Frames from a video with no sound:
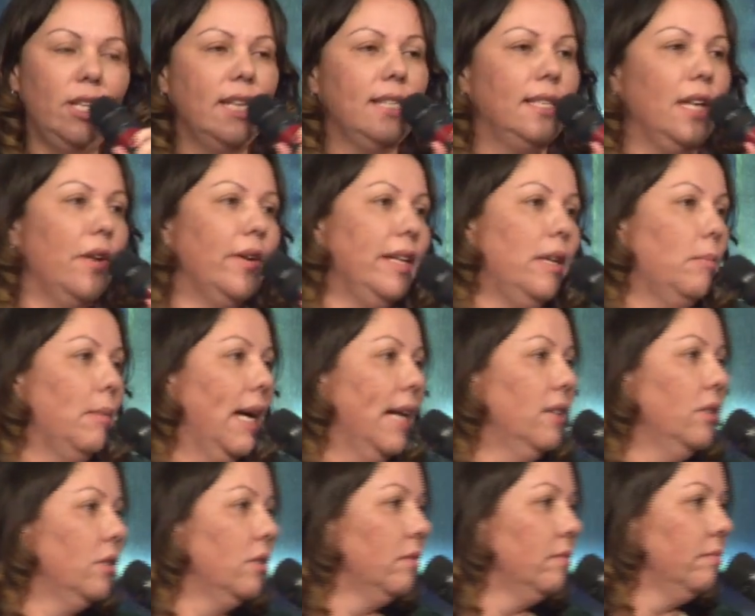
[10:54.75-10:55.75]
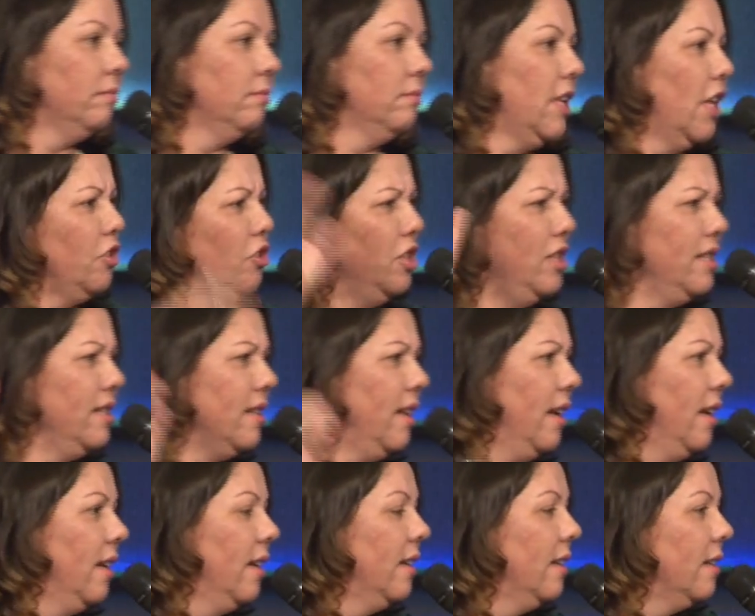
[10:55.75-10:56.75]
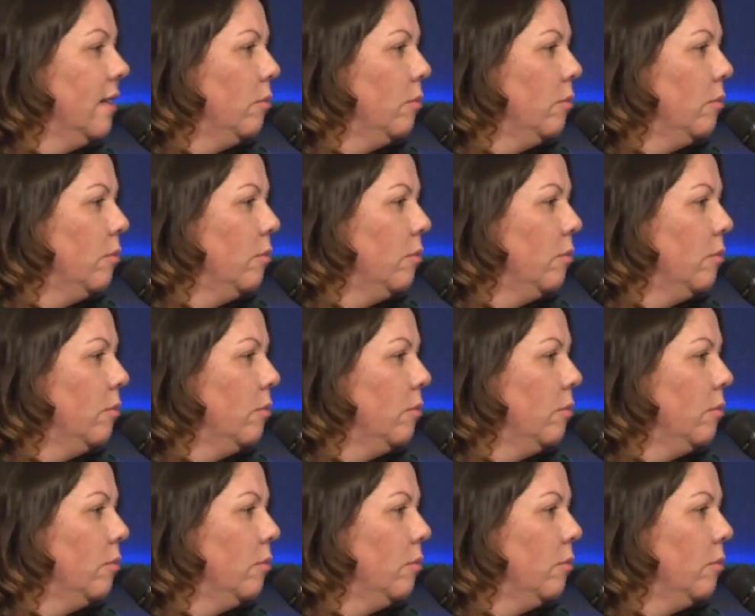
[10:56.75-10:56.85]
desenho animado da Disney,